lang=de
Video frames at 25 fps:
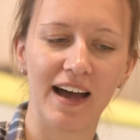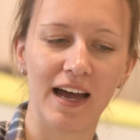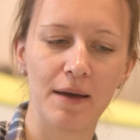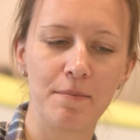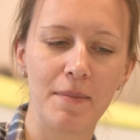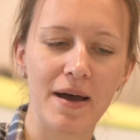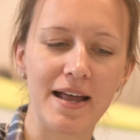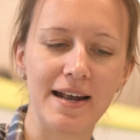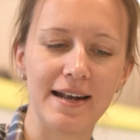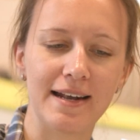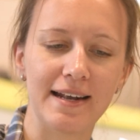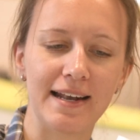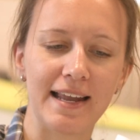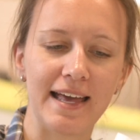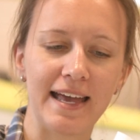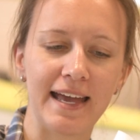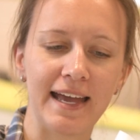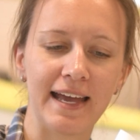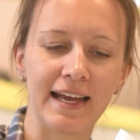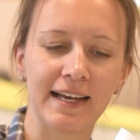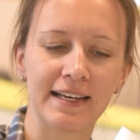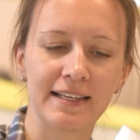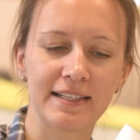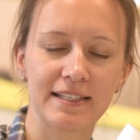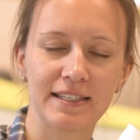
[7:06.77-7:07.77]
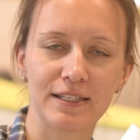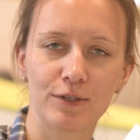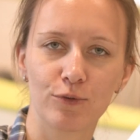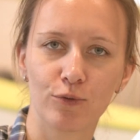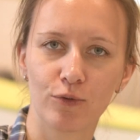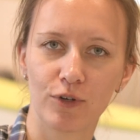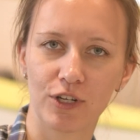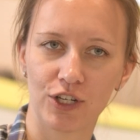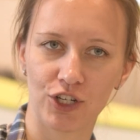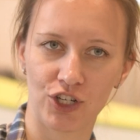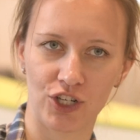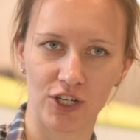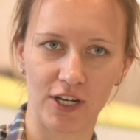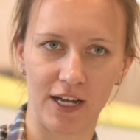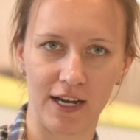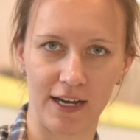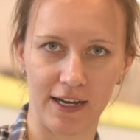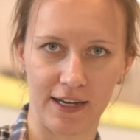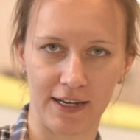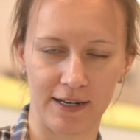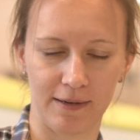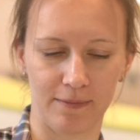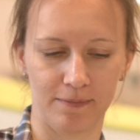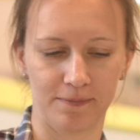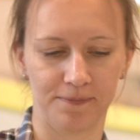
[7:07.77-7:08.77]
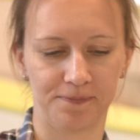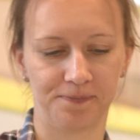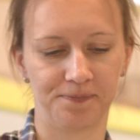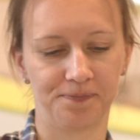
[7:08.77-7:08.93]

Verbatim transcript: einmal längs durchschneiden.